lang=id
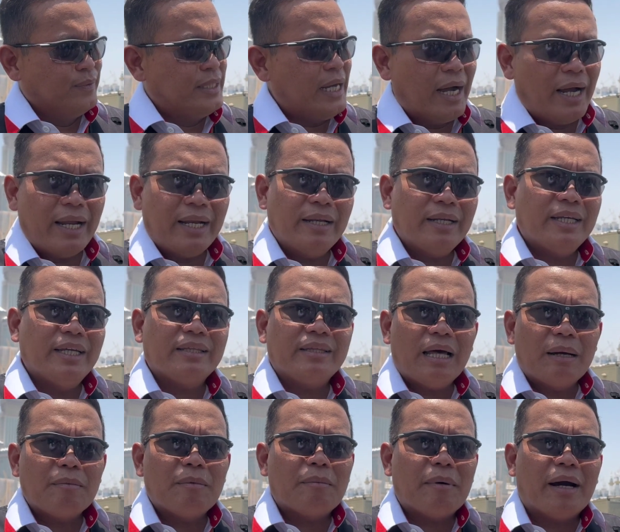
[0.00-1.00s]
Jangan
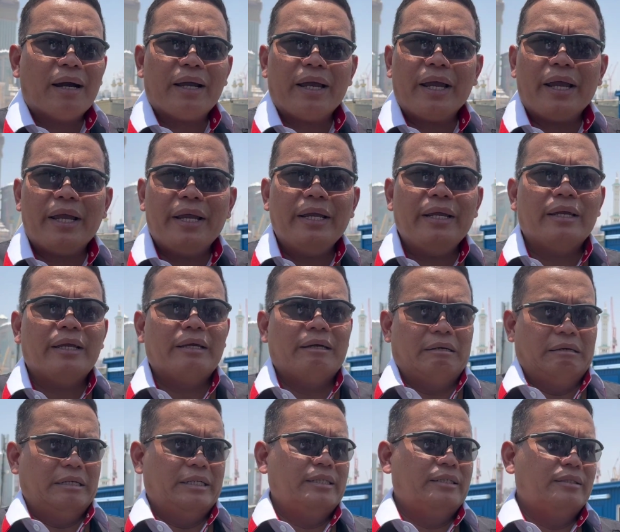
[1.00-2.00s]
kita memakai
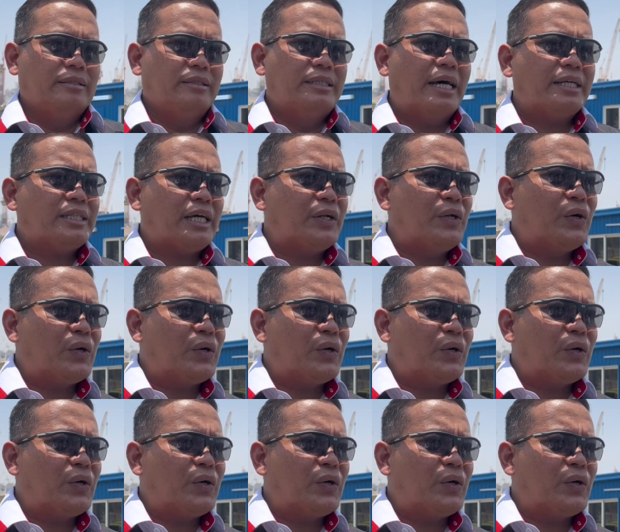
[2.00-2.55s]
jasa